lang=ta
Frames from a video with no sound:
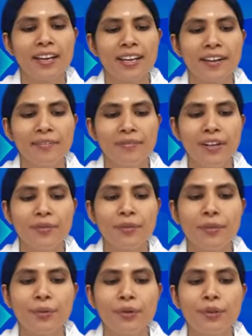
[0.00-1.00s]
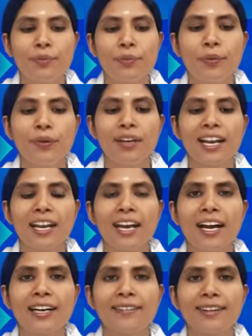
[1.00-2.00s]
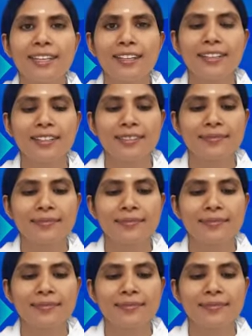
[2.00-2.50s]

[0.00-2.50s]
எவ்வளவு உழுத்து போன நிலையாகிவிட்டது